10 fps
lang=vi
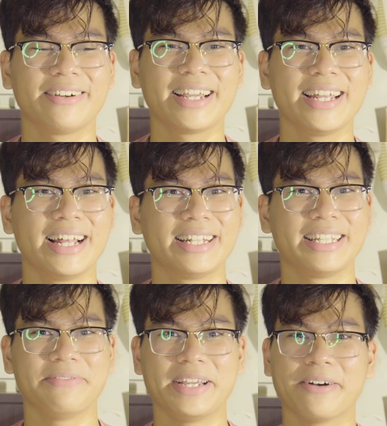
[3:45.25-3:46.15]
khi là
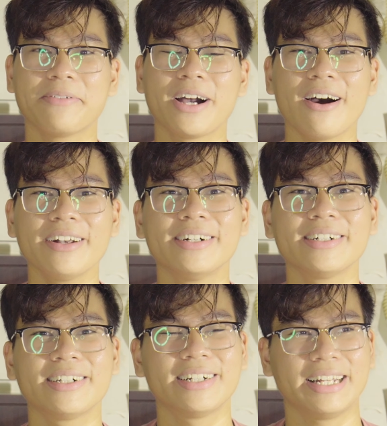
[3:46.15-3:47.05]
tìm việc cũng khó
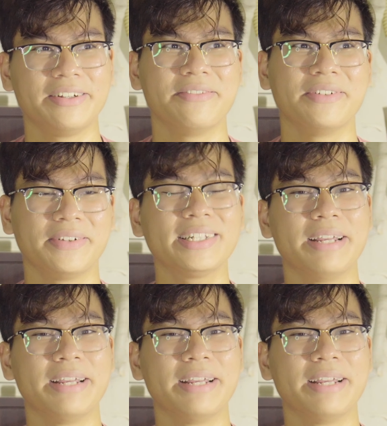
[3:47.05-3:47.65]
nữa. Tại vì mình phải